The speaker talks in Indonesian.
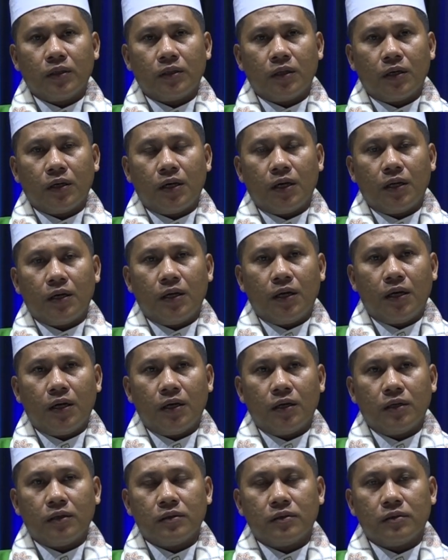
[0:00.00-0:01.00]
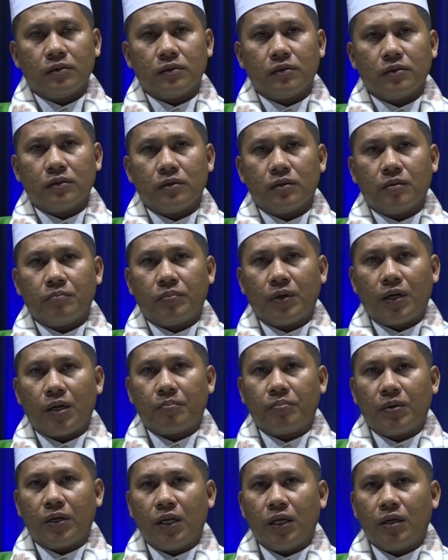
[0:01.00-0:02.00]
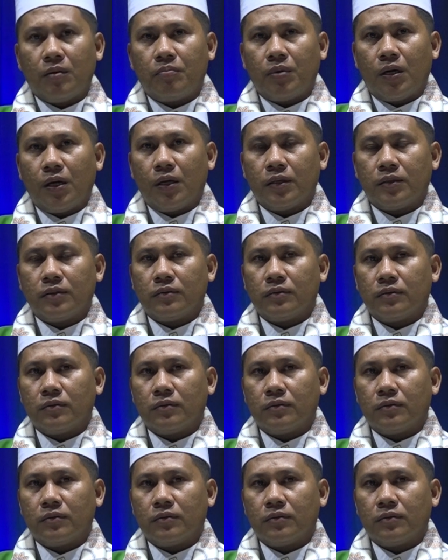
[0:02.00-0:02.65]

terkadang para penikmat